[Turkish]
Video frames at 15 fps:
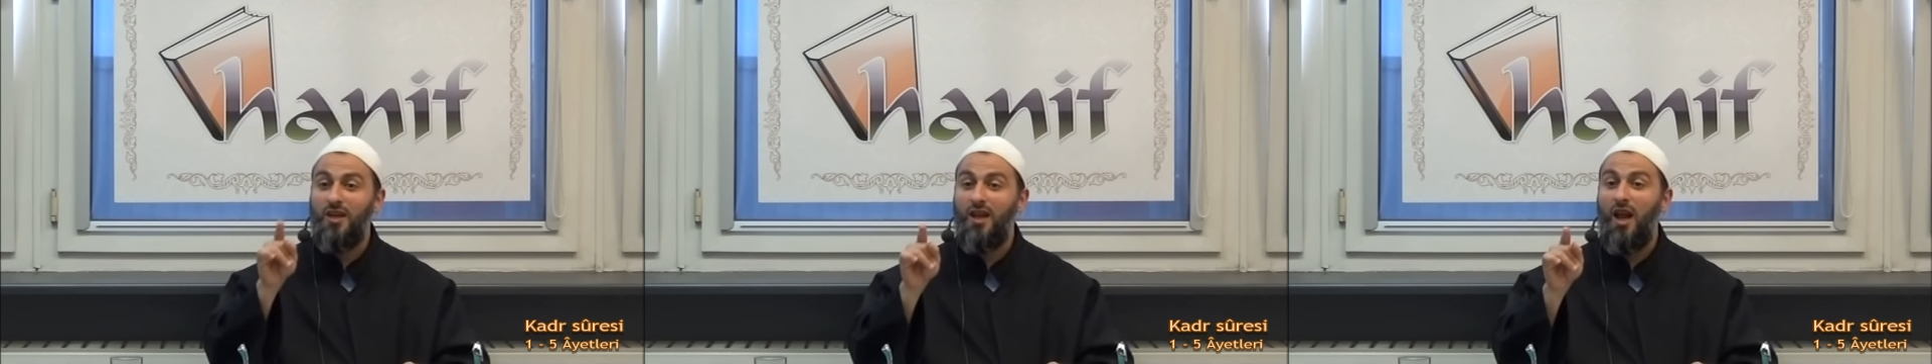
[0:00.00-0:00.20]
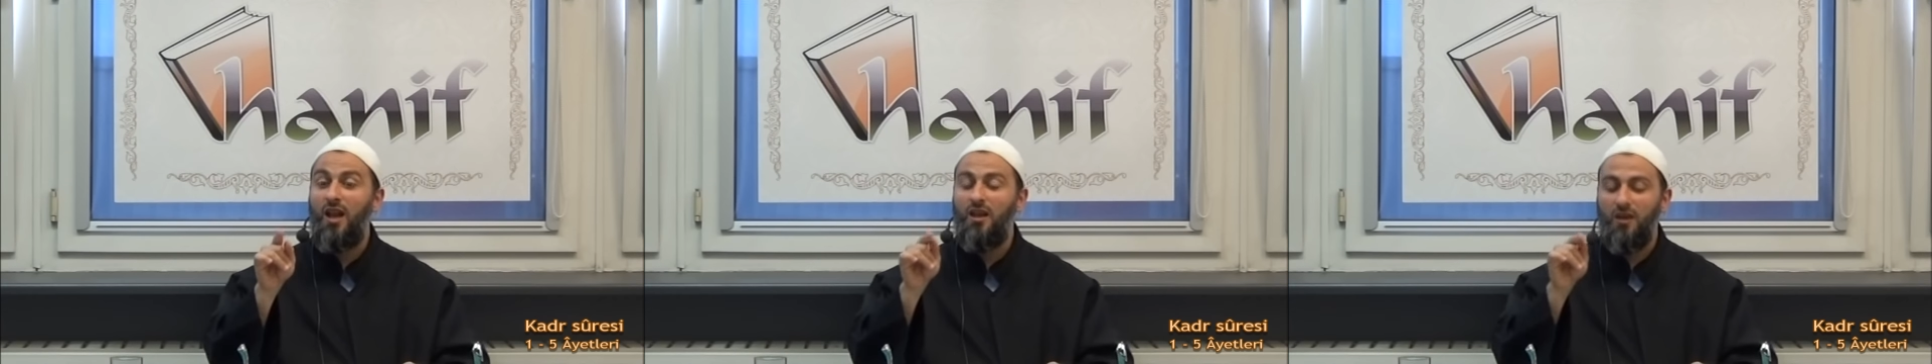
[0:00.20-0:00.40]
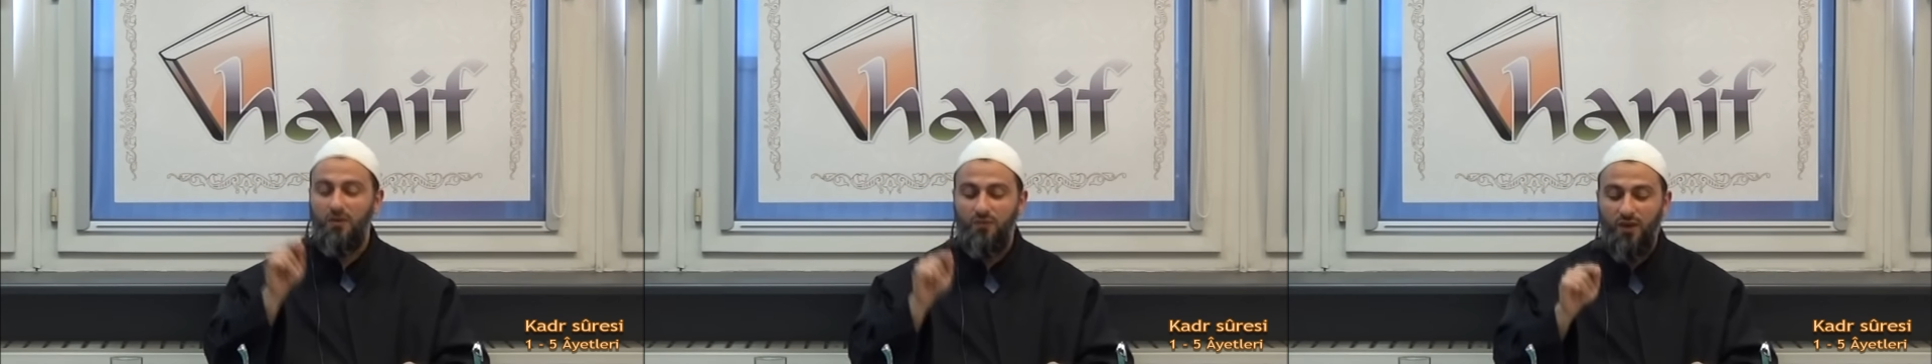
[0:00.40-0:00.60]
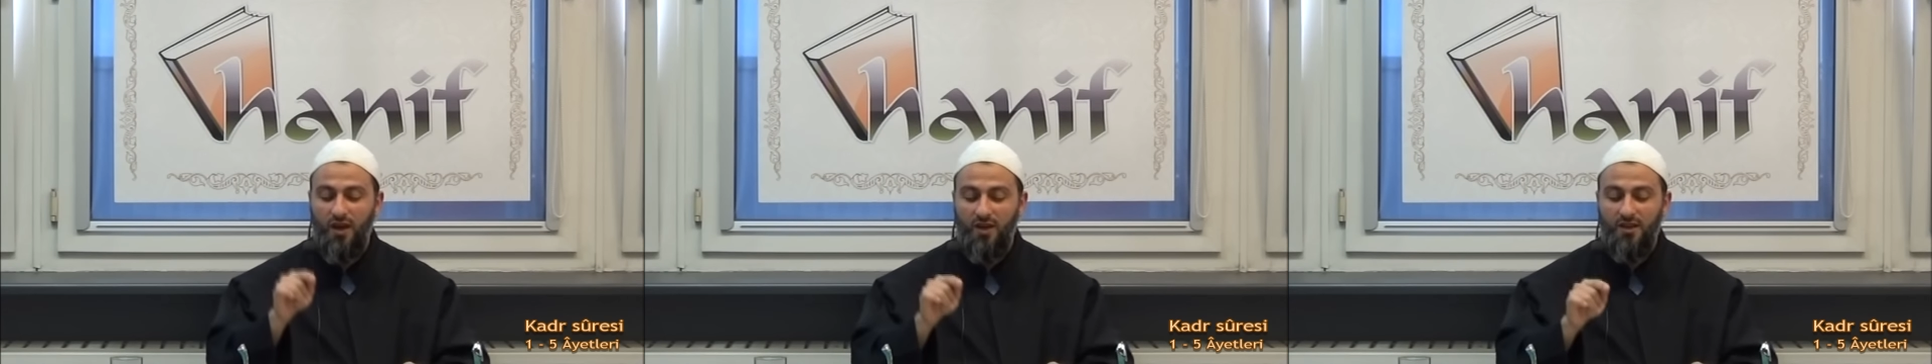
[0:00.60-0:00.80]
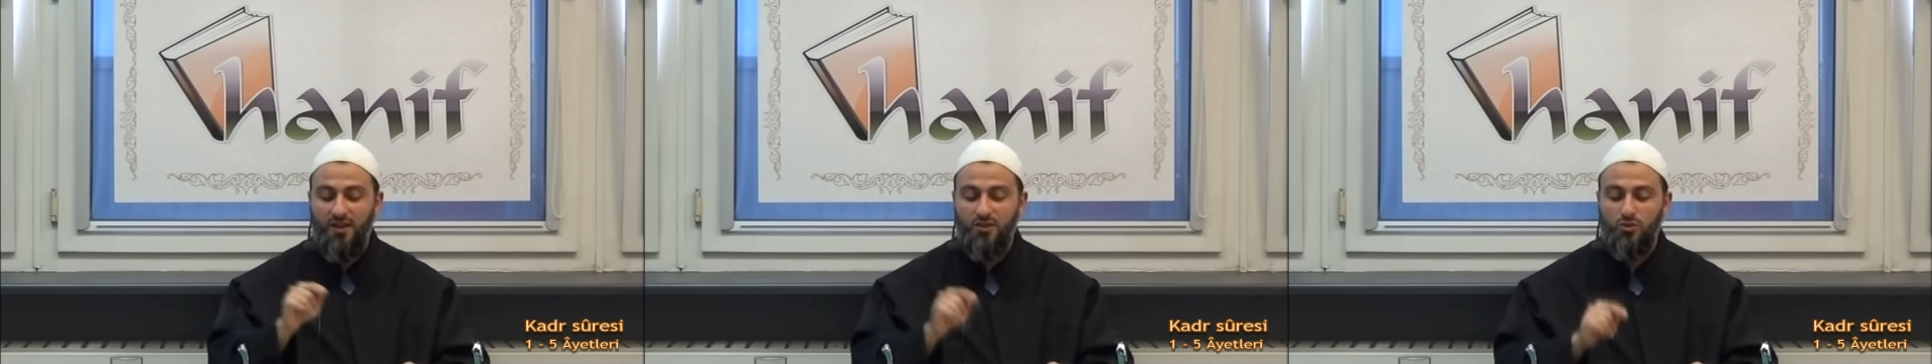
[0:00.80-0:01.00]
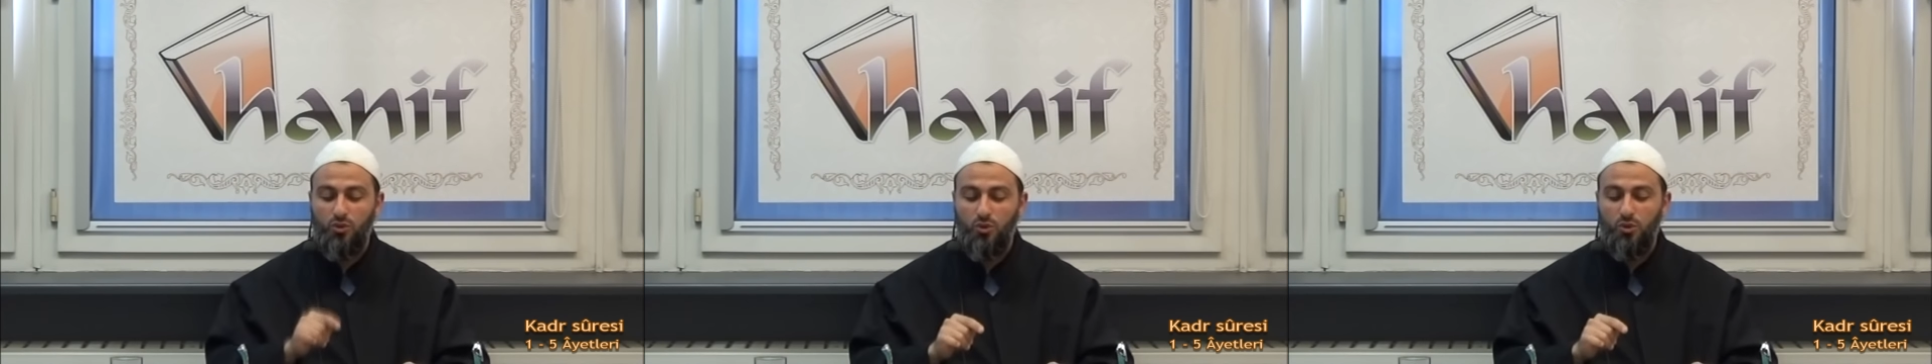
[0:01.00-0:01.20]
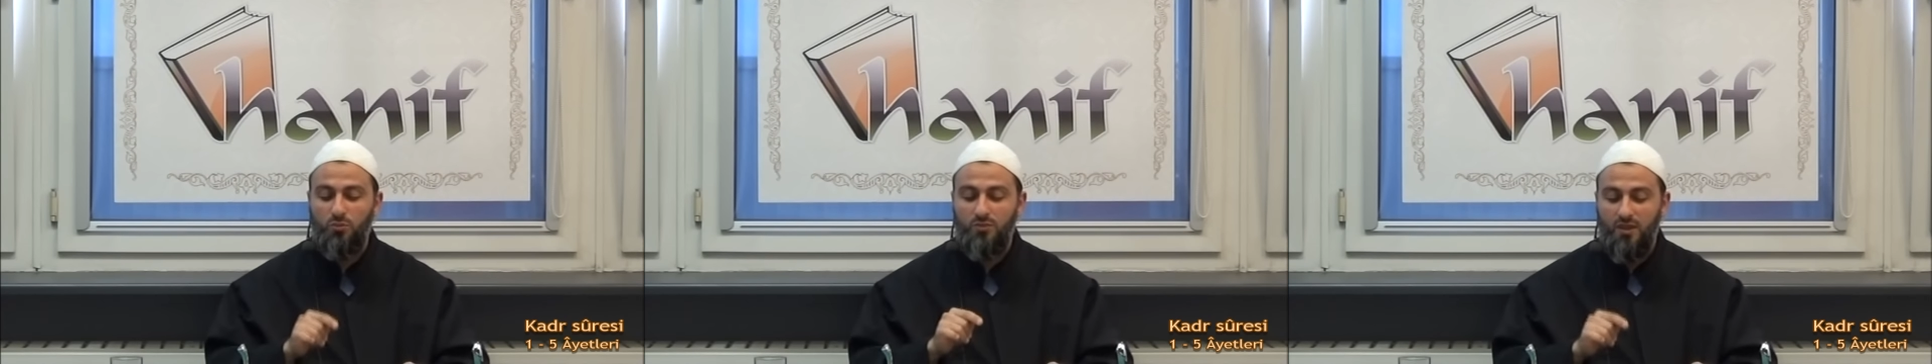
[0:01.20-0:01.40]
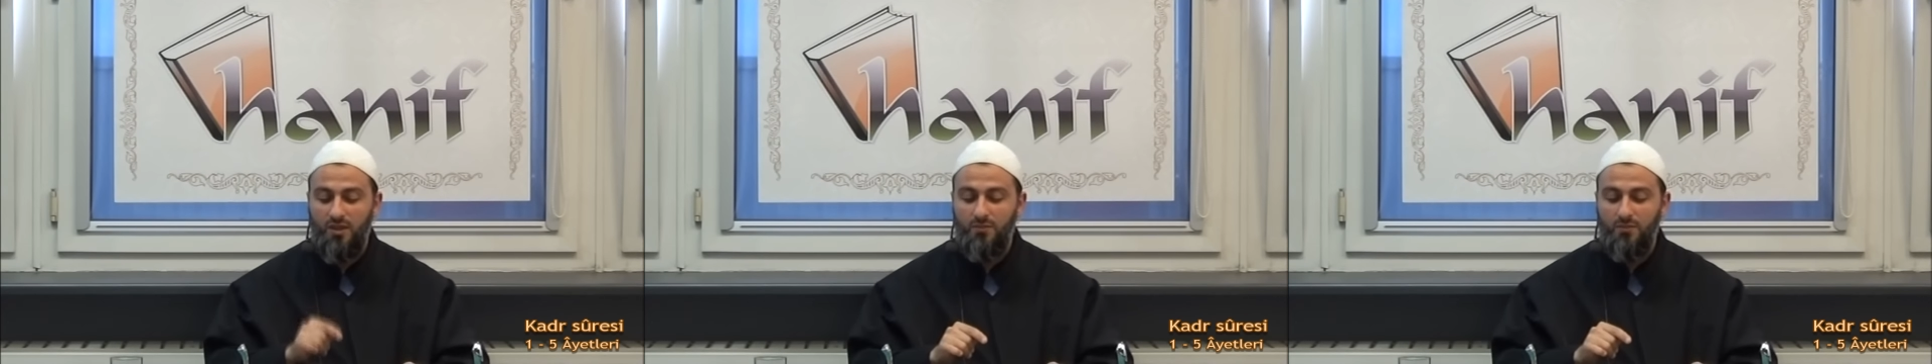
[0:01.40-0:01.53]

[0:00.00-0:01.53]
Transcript: Zer el-Gıfari'ye sordum.